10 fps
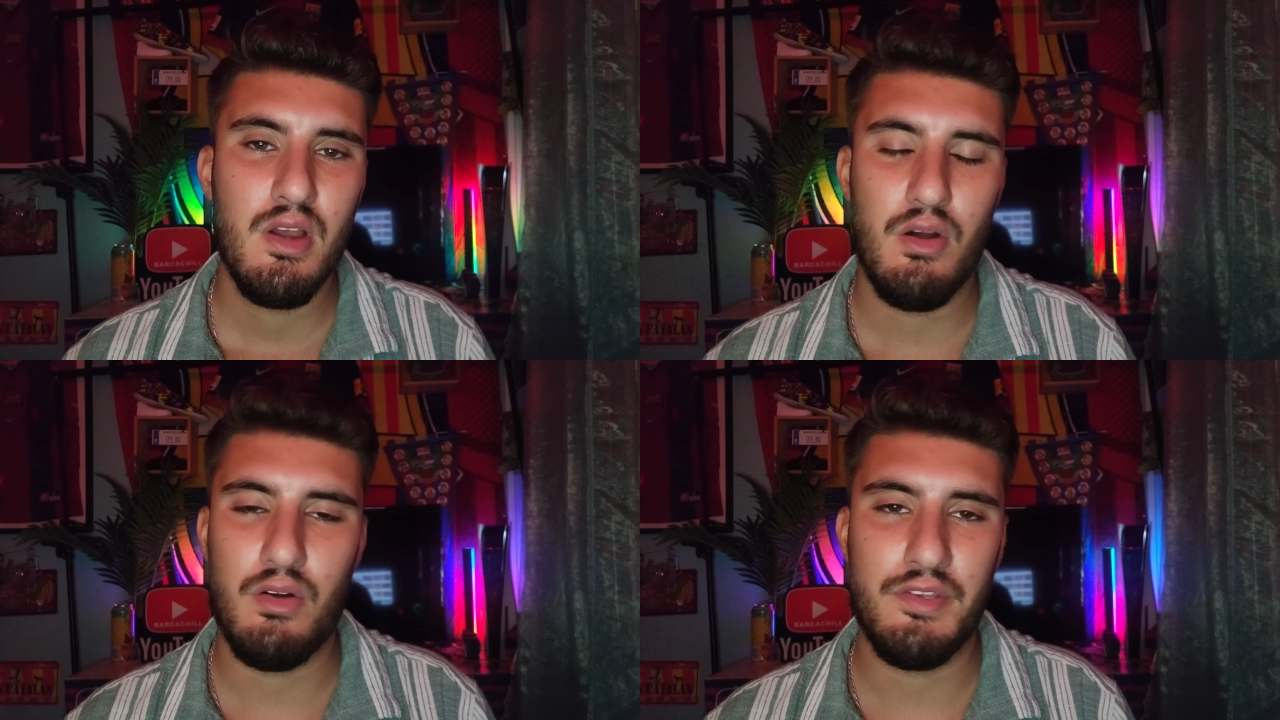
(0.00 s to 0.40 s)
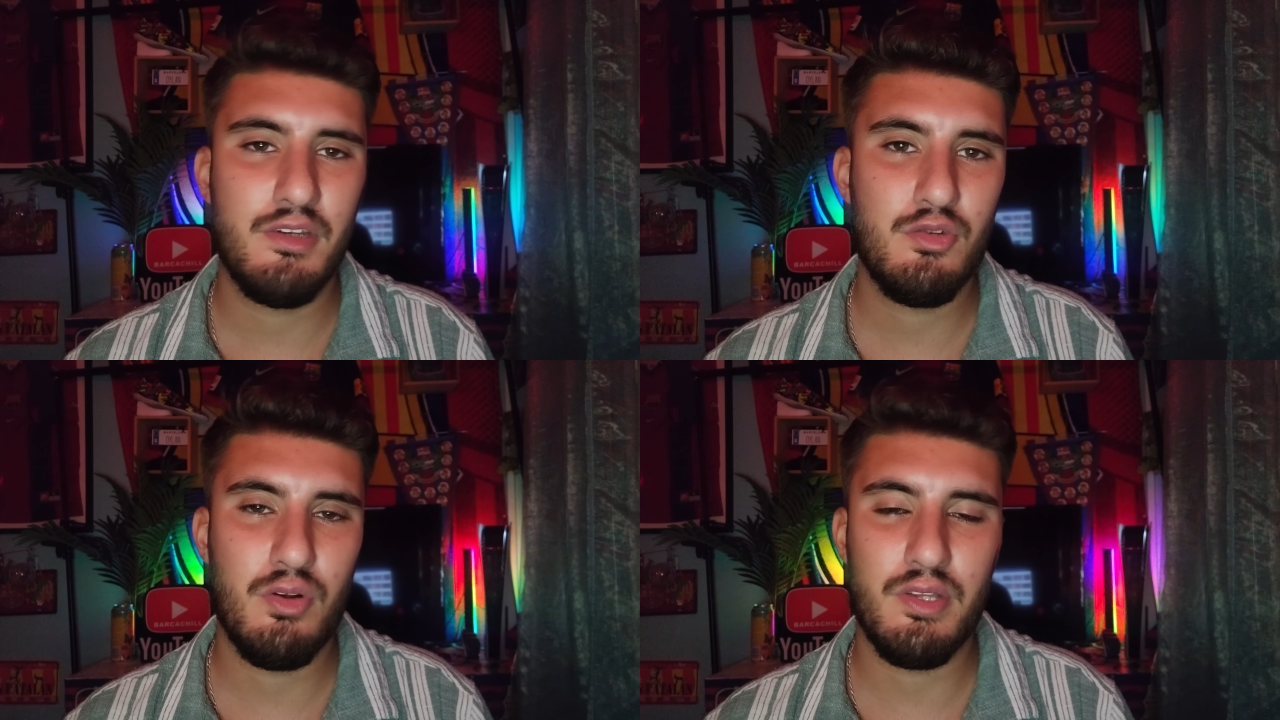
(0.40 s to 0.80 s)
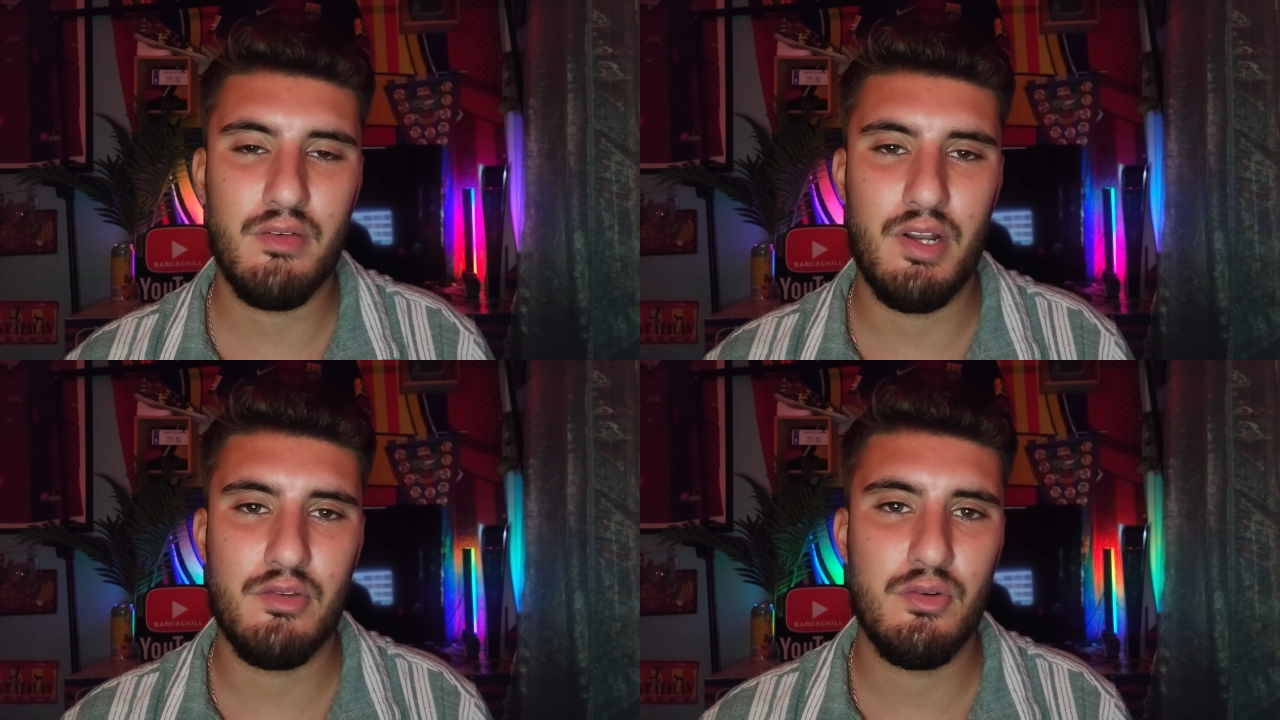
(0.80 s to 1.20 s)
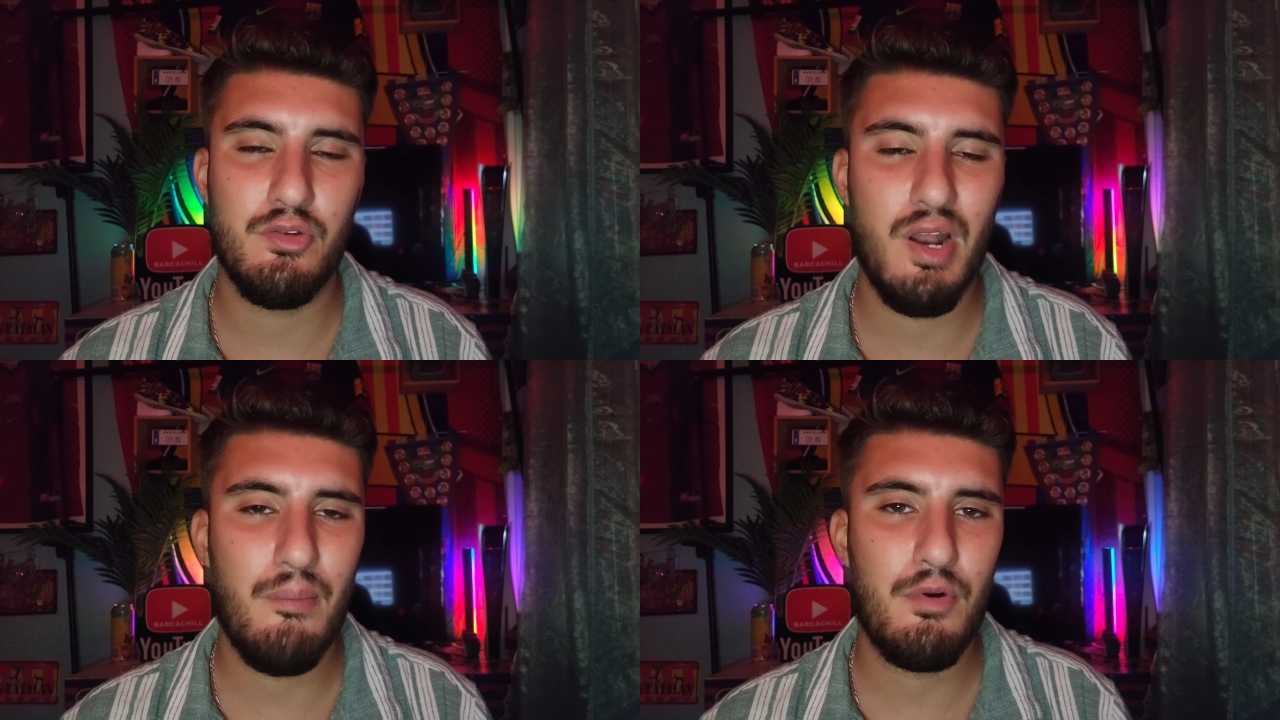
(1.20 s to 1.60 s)
euh, dès que je suis rentré voilà,
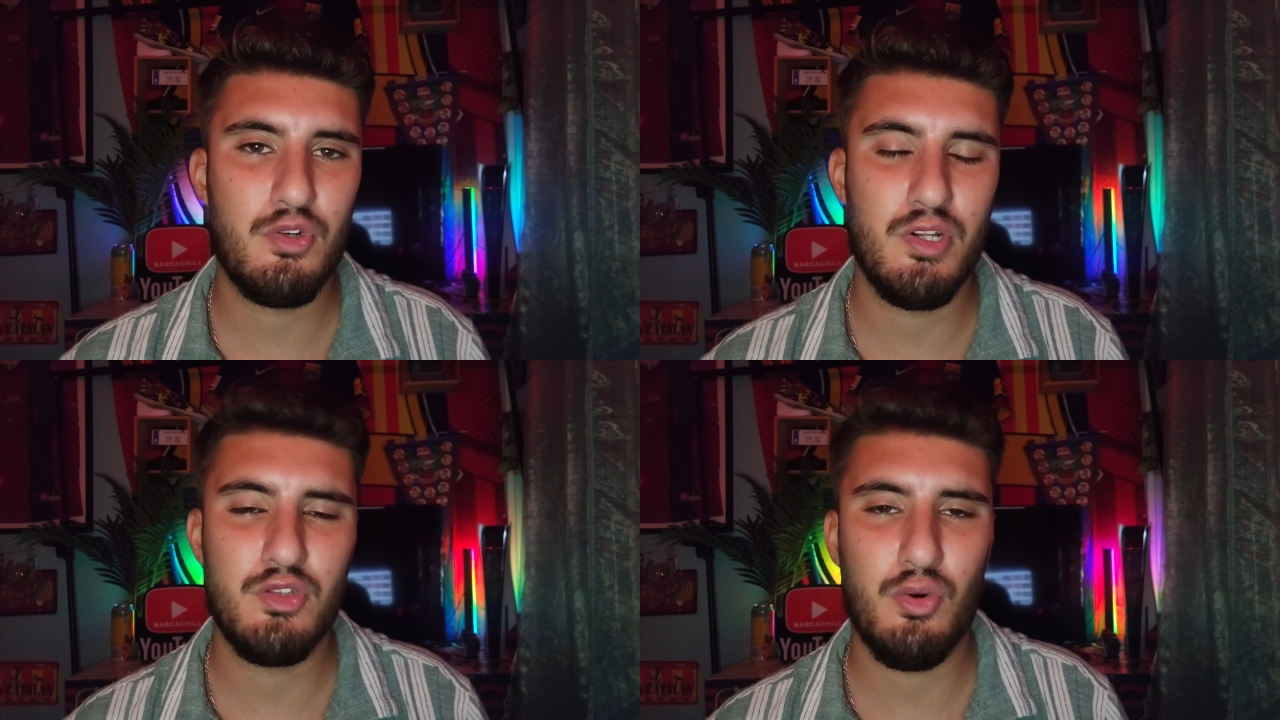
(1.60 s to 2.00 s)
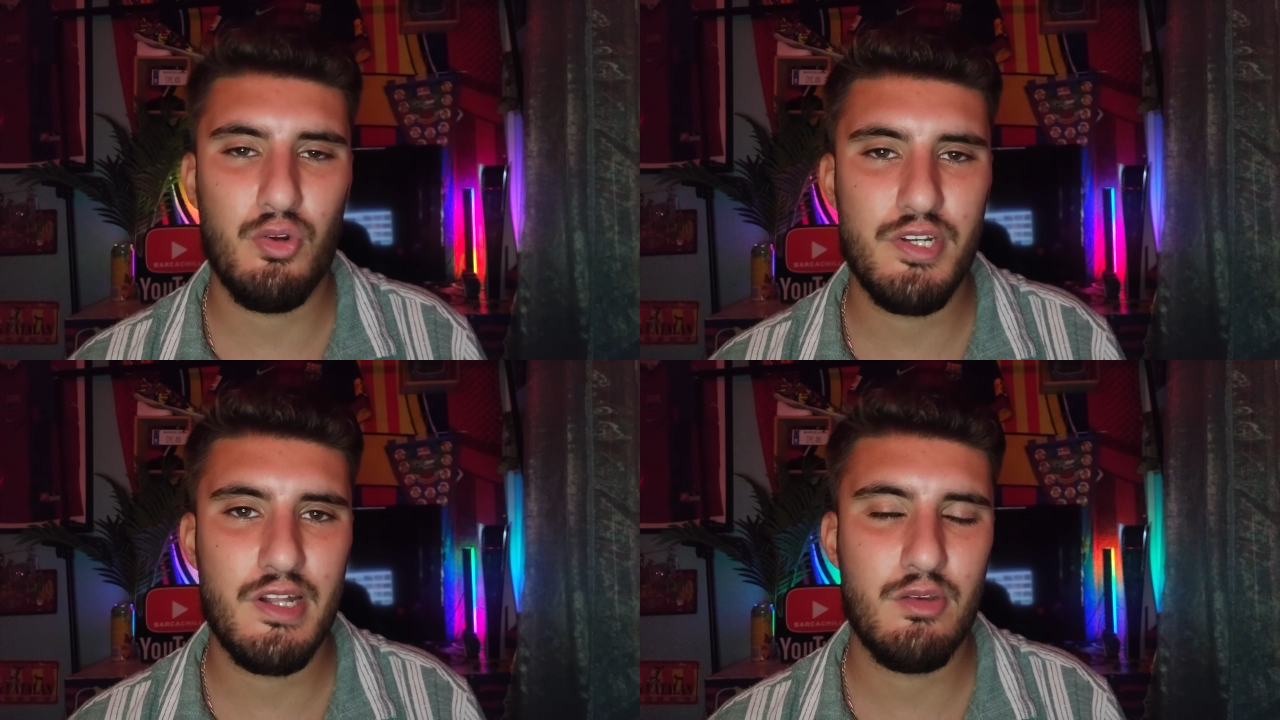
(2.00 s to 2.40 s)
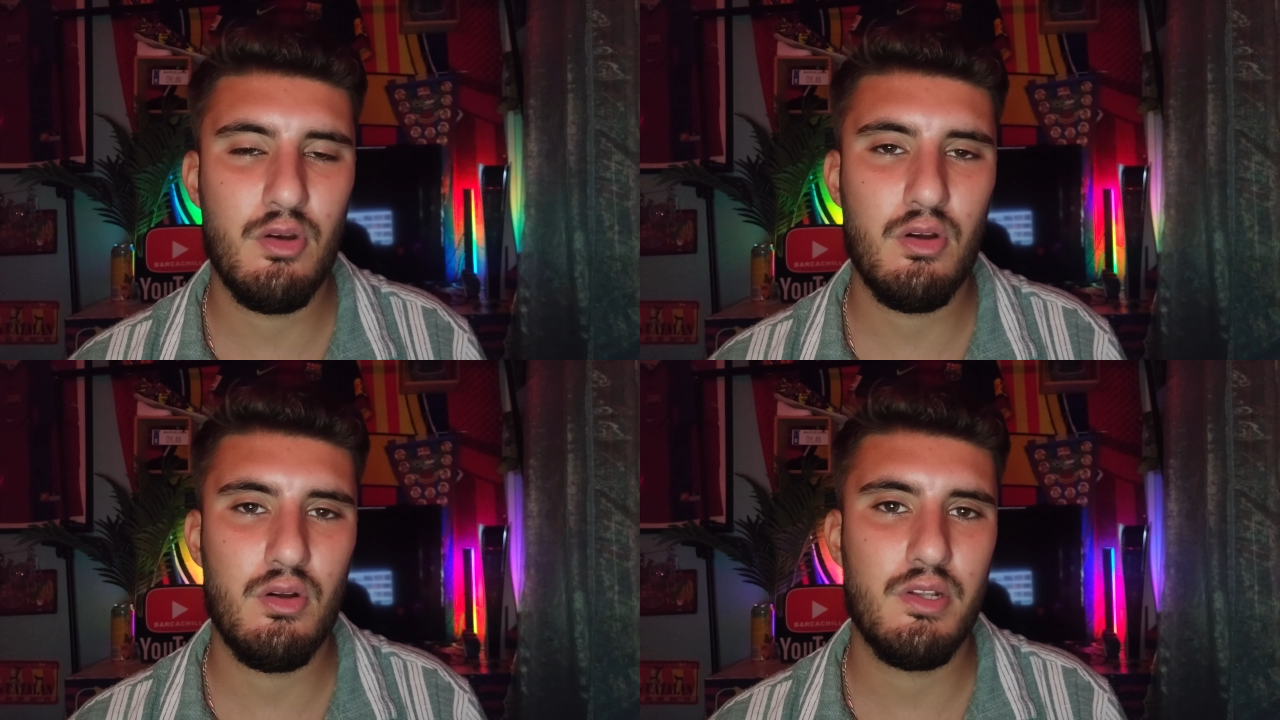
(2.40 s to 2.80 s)
de, la poche, je l'ai sur l'ordinateur,